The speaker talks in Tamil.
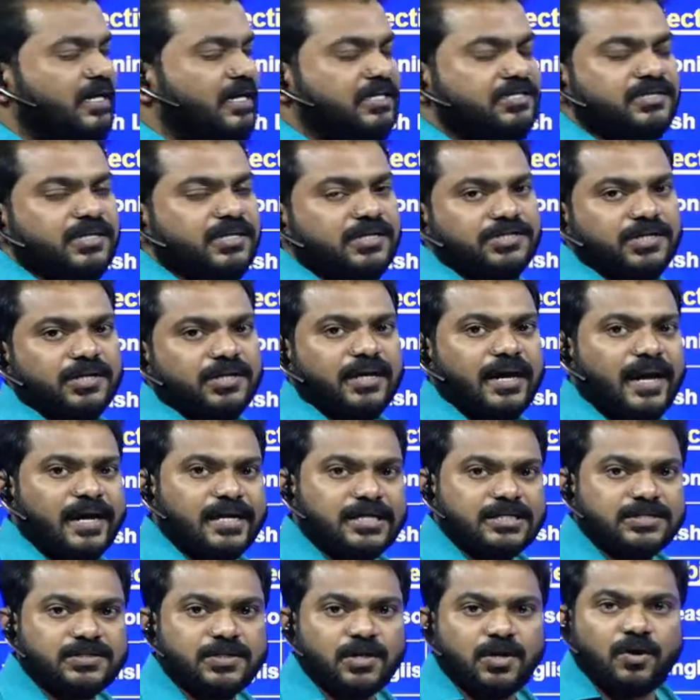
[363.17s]
ஈச் செக்ஷன்
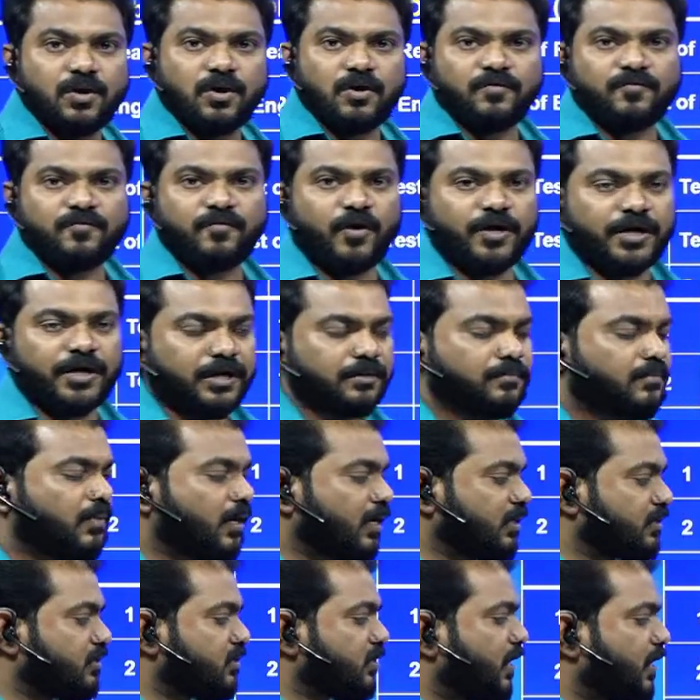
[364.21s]
கேரிஸ் ஃபார்ட்டி
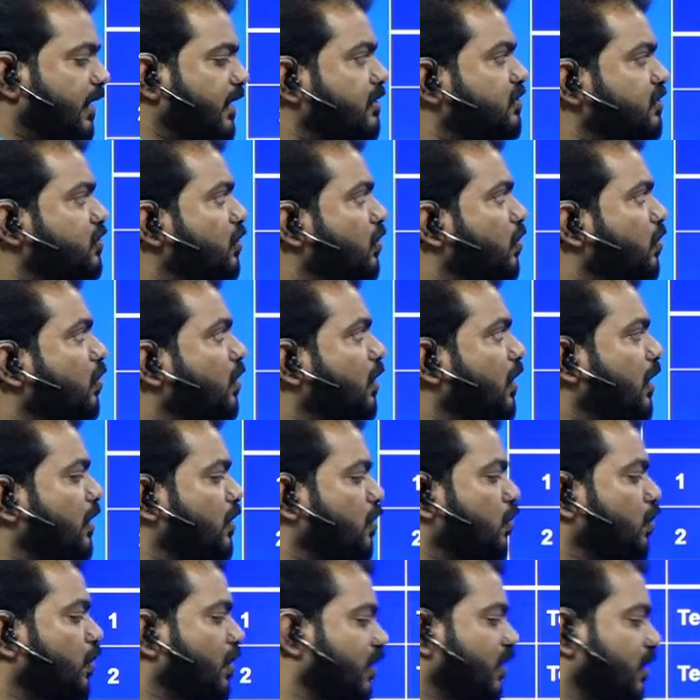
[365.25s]
மார்க்ஸ் ரைட் ஸோ டோட்டலாக
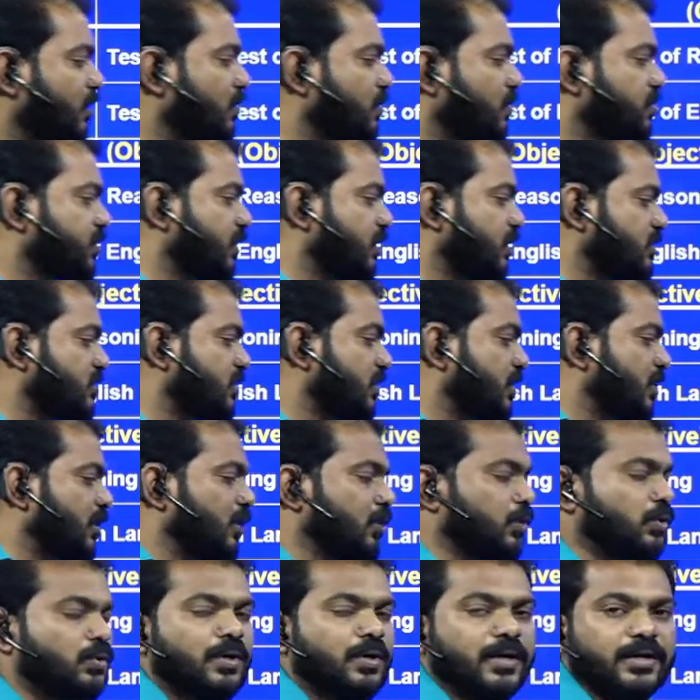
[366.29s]
டூ ஹண்ட்ரட் கொஷின்ஸ்
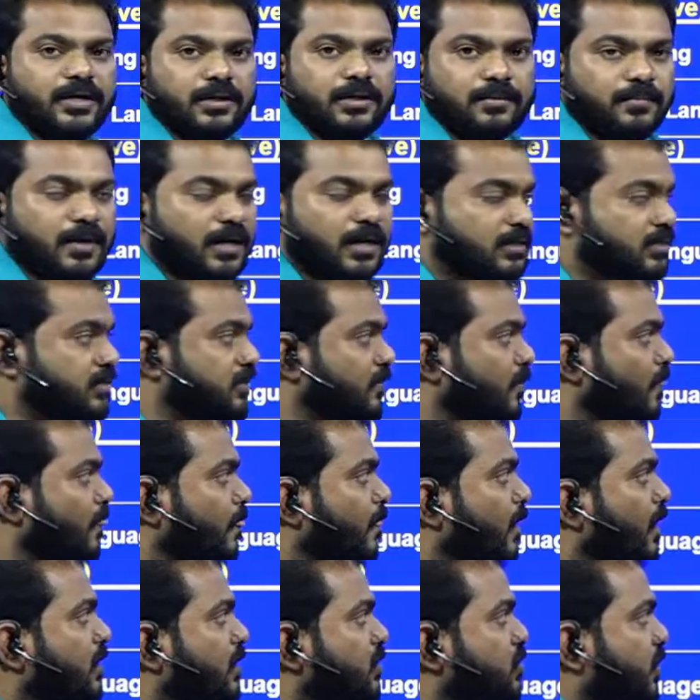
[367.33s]
டூ ஹண்ட்ரட் மார்க்ஸ்
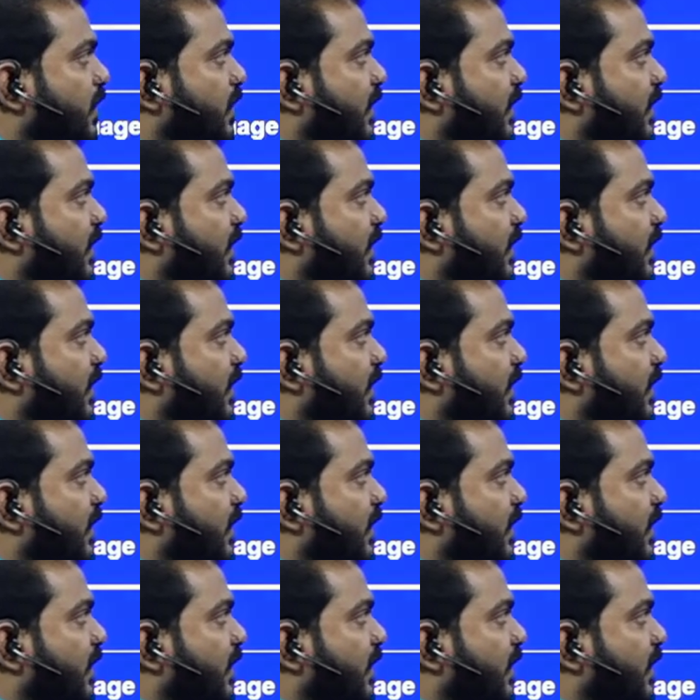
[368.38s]
ஸோ